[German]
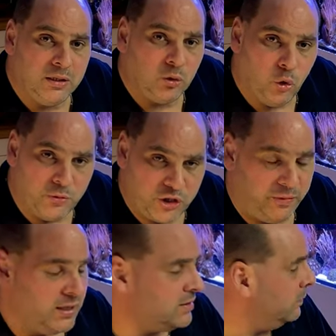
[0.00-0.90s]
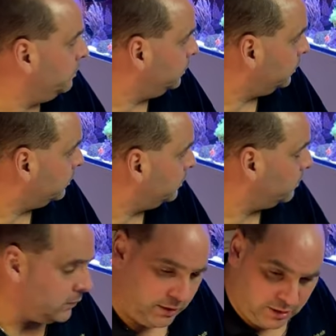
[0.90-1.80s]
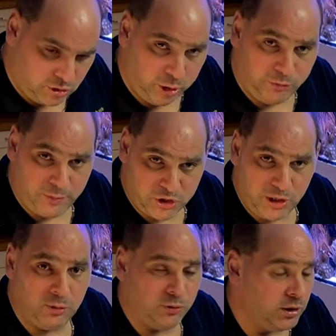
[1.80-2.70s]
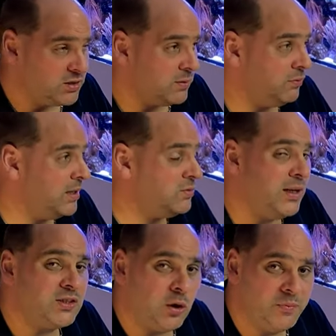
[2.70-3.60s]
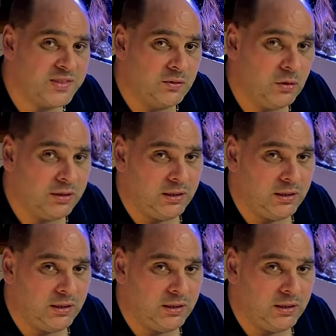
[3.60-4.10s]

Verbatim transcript: Komischerweise. Ja, ich klopfe mal schnell auf Holz, wer weiß, vielleicht kommt es ja noch.